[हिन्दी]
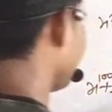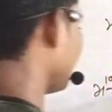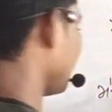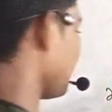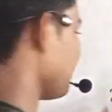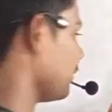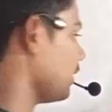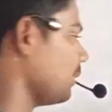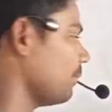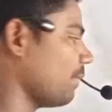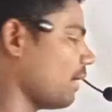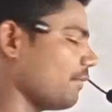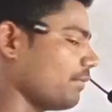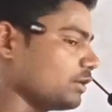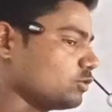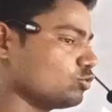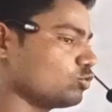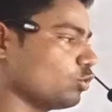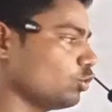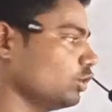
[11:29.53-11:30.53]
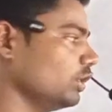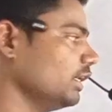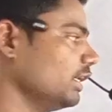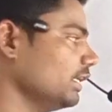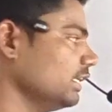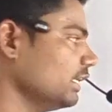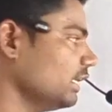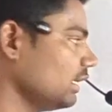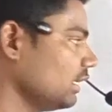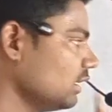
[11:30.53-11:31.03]
यहाँ पर आपकी पावर सौ दी
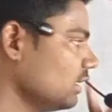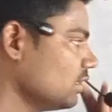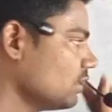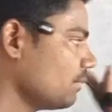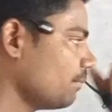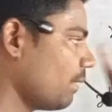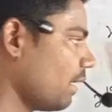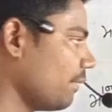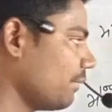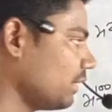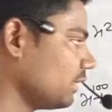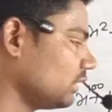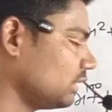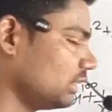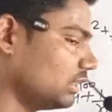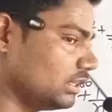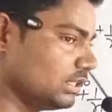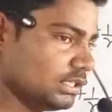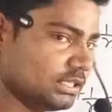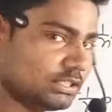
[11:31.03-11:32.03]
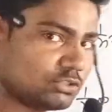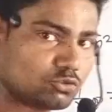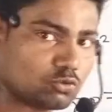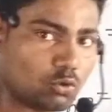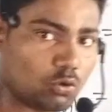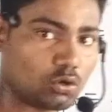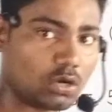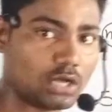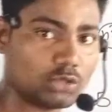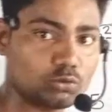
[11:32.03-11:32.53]
गई है पावर
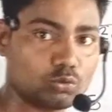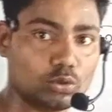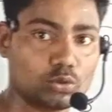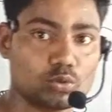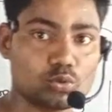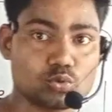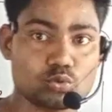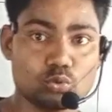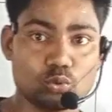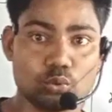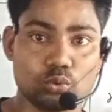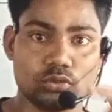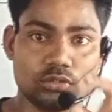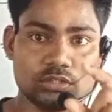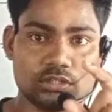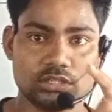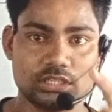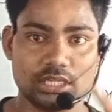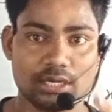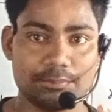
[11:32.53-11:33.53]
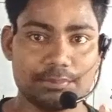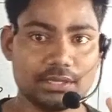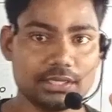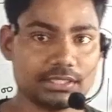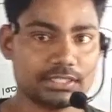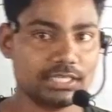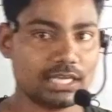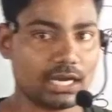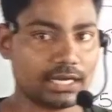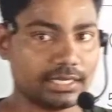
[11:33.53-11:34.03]
सौ का जो है दोस्तों
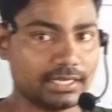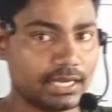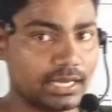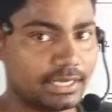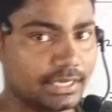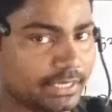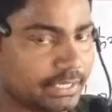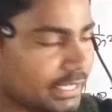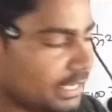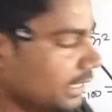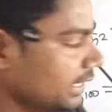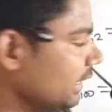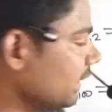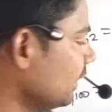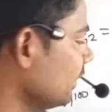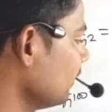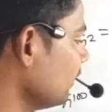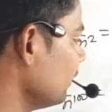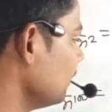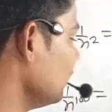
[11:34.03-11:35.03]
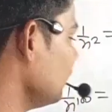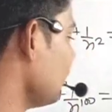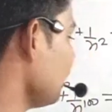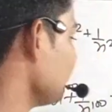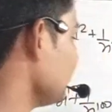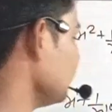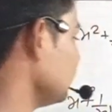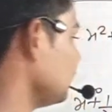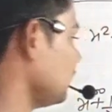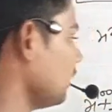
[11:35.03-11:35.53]
ट्रिपल किया गया है यानी कि
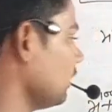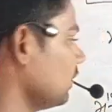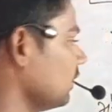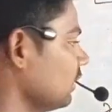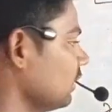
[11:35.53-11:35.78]
आपका